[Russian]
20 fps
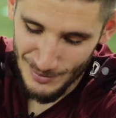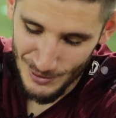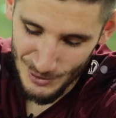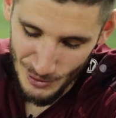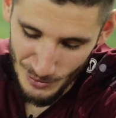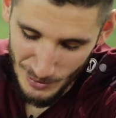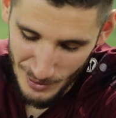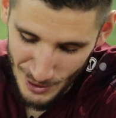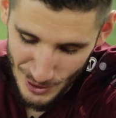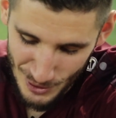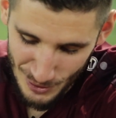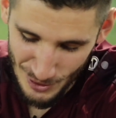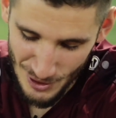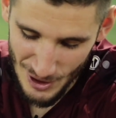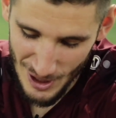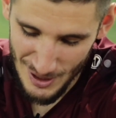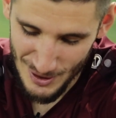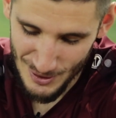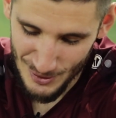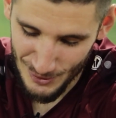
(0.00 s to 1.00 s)
мы думали, что
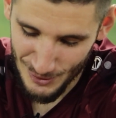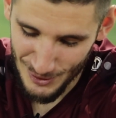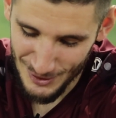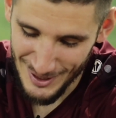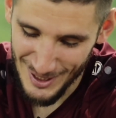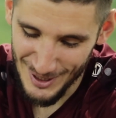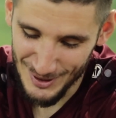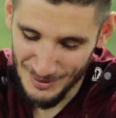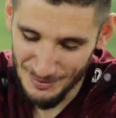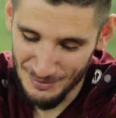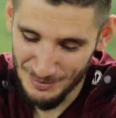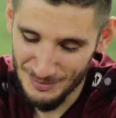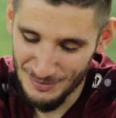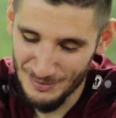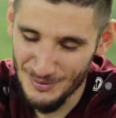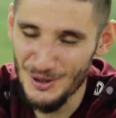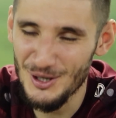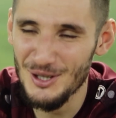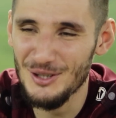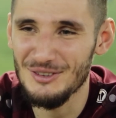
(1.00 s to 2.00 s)
сейчас, ну, хоть на этом
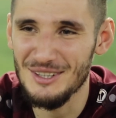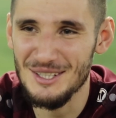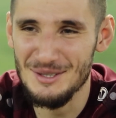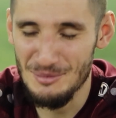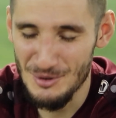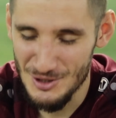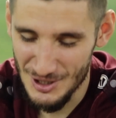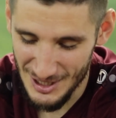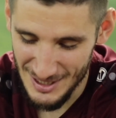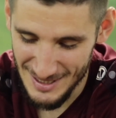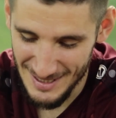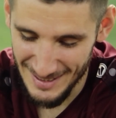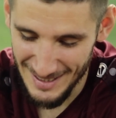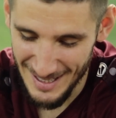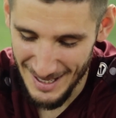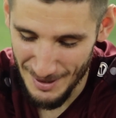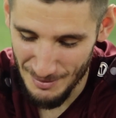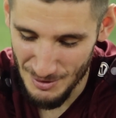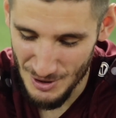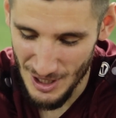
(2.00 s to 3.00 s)
поле у нас будет с
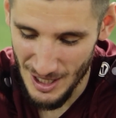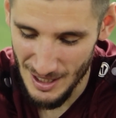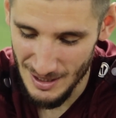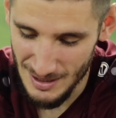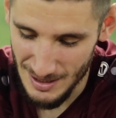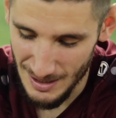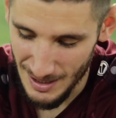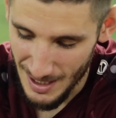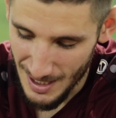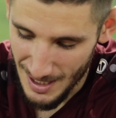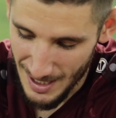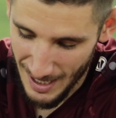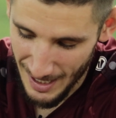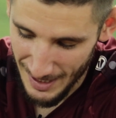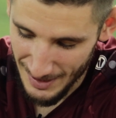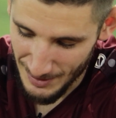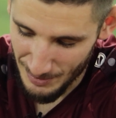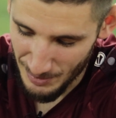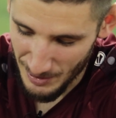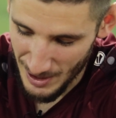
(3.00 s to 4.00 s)
Краснодаром шансы. А
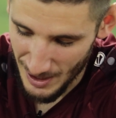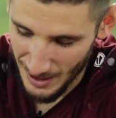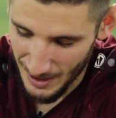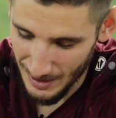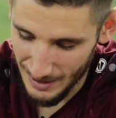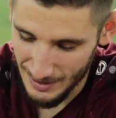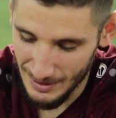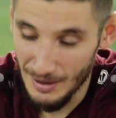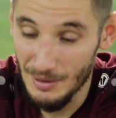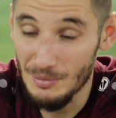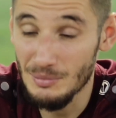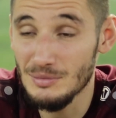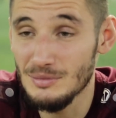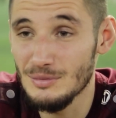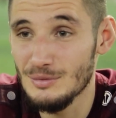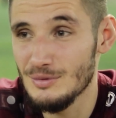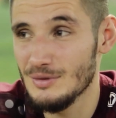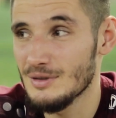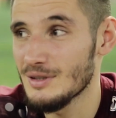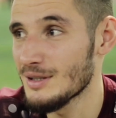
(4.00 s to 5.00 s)
они приехали нам,
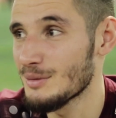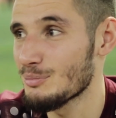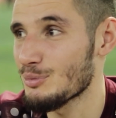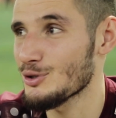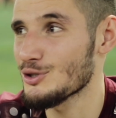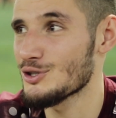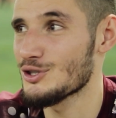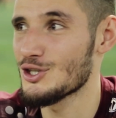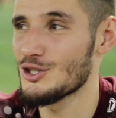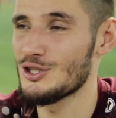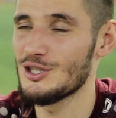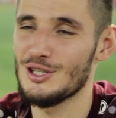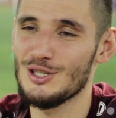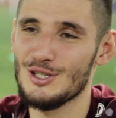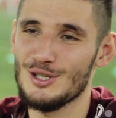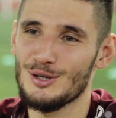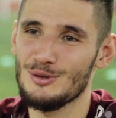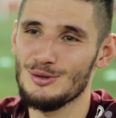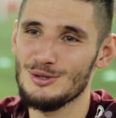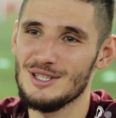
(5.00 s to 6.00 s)
ну, просто
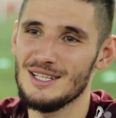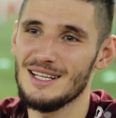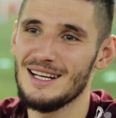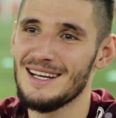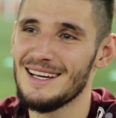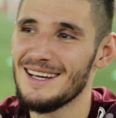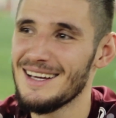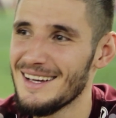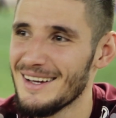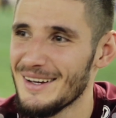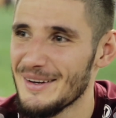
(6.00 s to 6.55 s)
4 загрузили.